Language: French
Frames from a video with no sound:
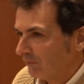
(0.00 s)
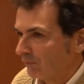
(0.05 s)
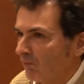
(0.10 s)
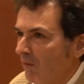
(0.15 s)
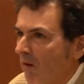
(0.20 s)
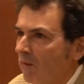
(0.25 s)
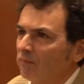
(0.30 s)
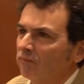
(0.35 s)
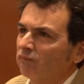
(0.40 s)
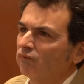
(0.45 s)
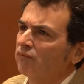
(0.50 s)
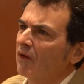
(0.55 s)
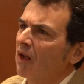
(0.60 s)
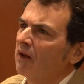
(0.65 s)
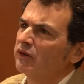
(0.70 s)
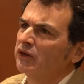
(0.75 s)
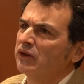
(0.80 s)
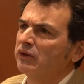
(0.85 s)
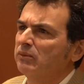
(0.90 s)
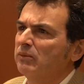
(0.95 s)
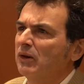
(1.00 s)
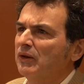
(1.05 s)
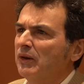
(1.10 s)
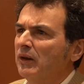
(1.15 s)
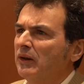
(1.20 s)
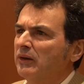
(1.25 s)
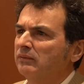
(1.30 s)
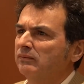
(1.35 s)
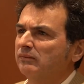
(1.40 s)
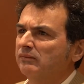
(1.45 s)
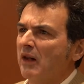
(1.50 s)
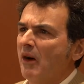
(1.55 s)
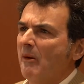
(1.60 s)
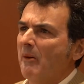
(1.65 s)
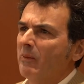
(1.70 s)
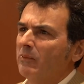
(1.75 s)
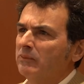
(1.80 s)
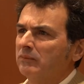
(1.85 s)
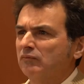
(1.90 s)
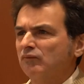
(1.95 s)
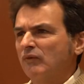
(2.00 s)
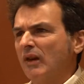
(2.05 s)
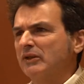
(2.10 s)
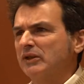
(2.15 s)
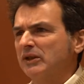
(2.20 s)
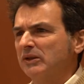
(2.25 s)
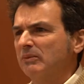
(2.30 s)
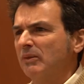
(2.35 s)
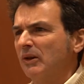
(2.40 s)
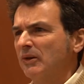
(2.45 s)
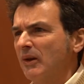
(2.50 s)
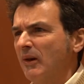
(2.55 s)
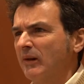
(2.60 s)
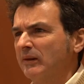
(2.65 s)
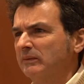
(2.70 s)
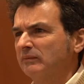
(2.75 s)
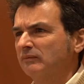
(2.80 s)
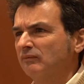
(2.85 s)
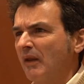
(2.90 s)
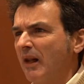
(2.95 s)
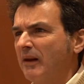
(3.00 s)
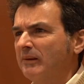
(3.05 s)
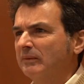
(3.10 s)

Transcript: Ça, mmh. ah, c'est du bonheur. Ça, c'est du bonheur. Hein.